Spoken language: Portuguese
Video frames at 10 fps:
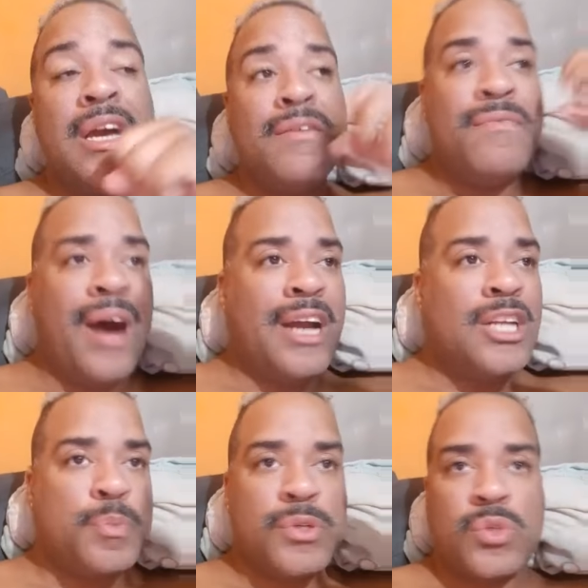
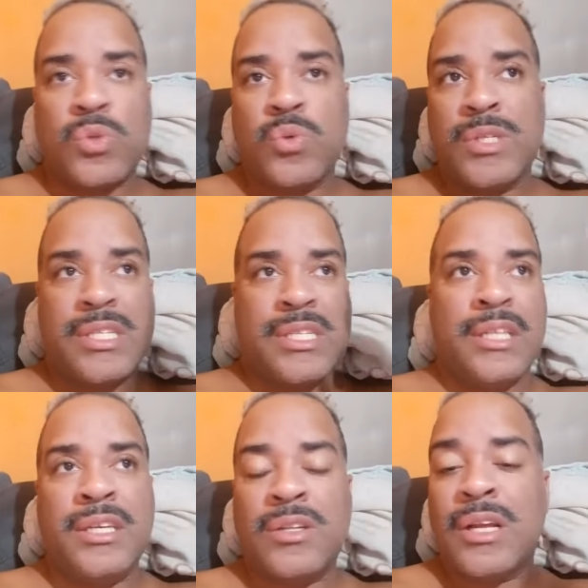várias pessoas
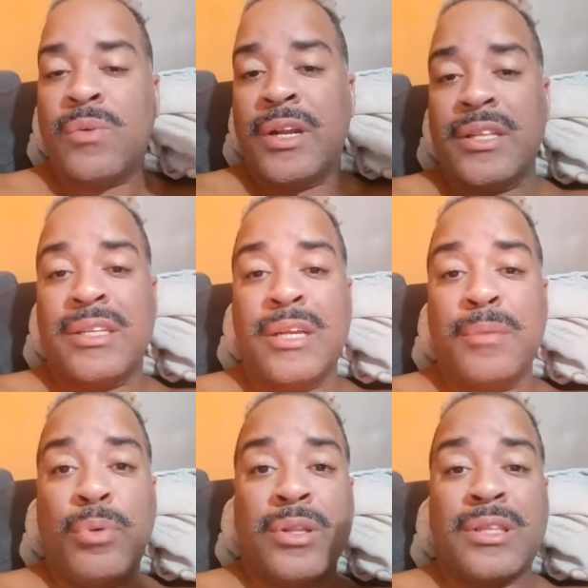entenderam na quarentena a
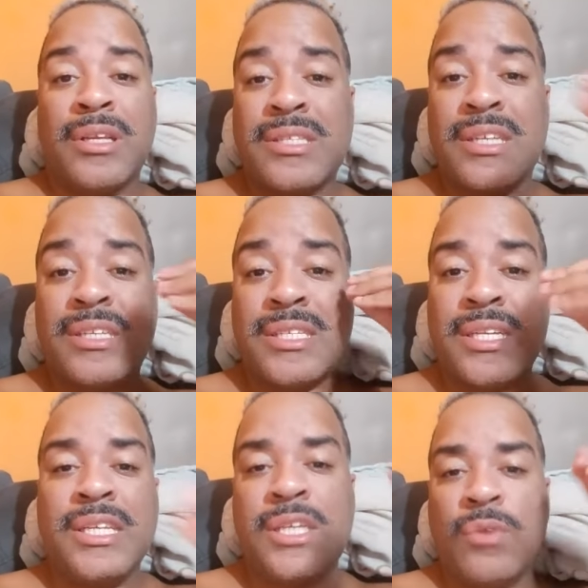importância
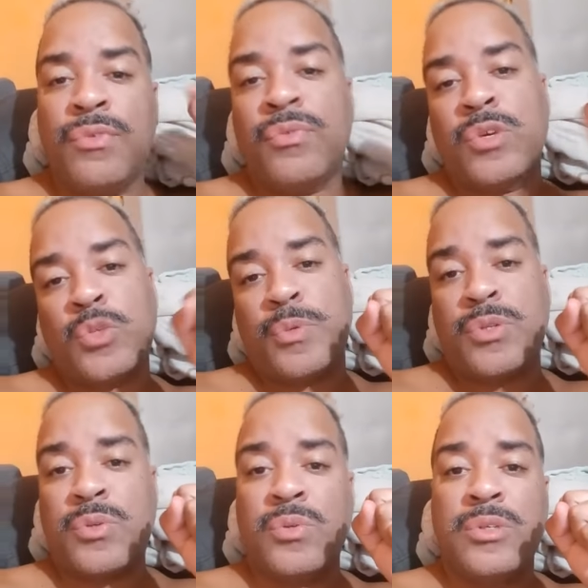desse link ao vivo com as
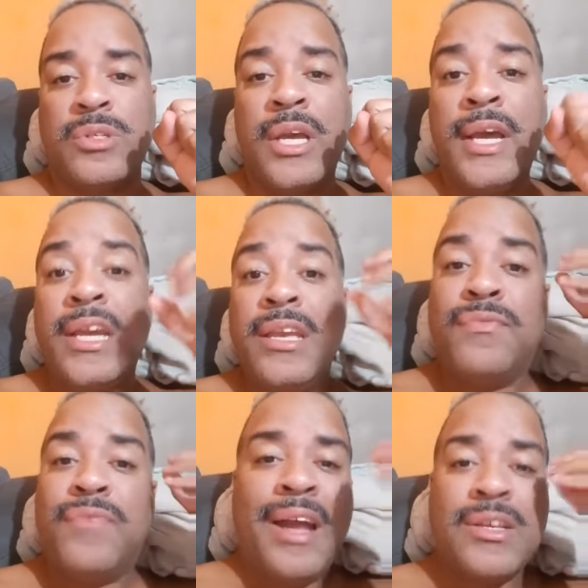pessoas e
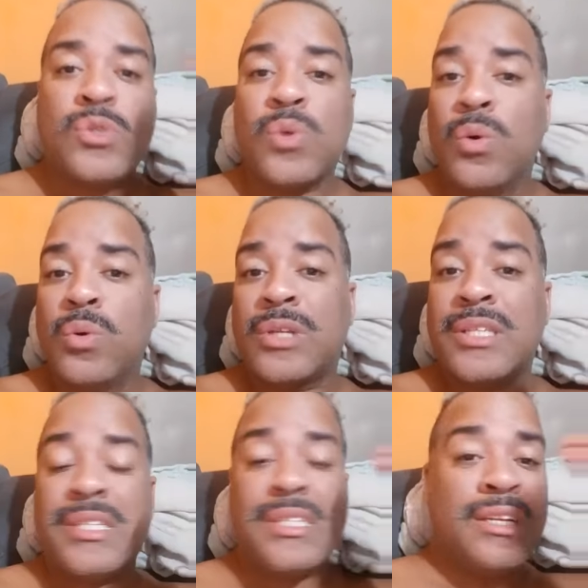várias
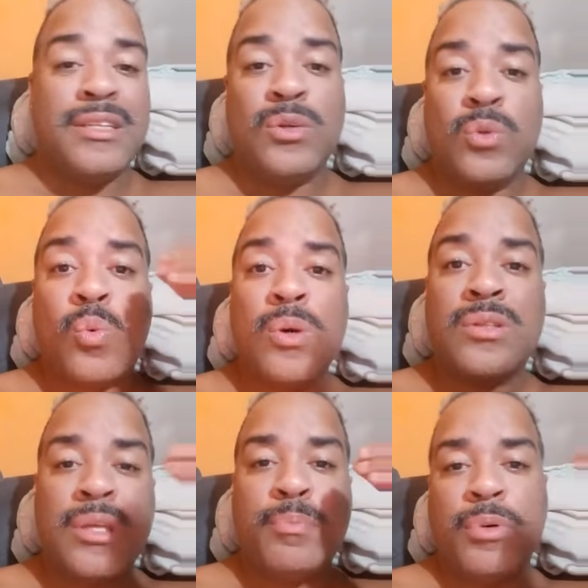outras entenderam o
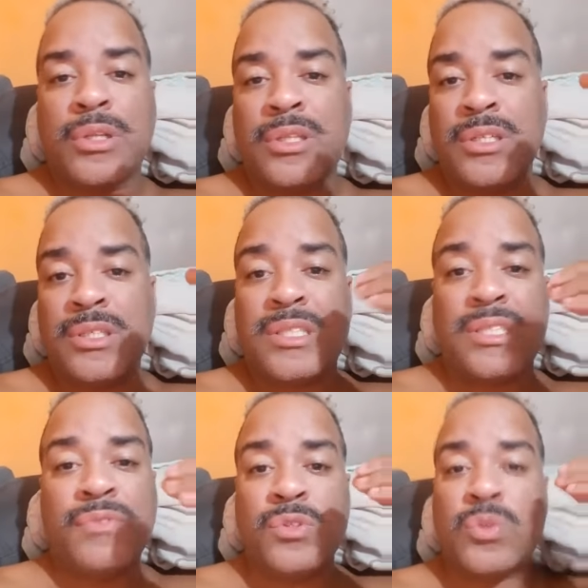quanto é importante esses
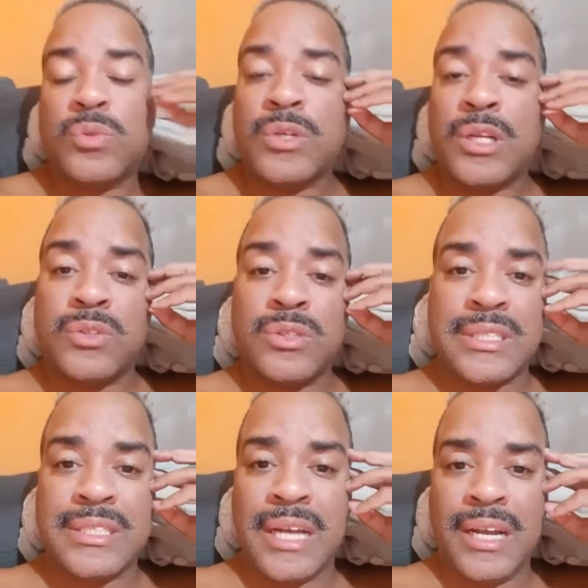eventos culturais na
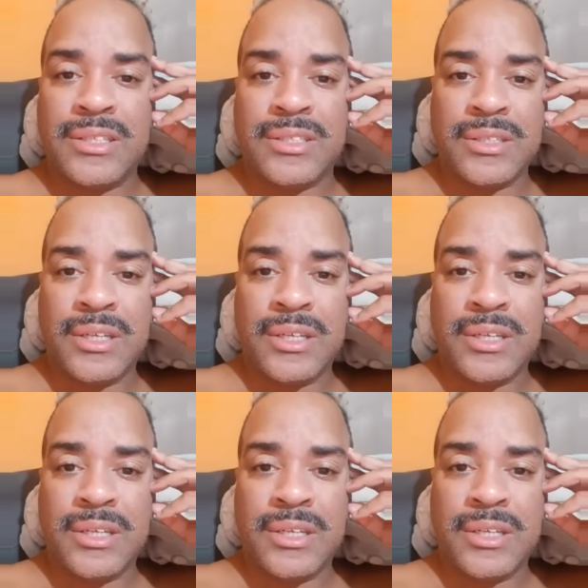nossa cidade.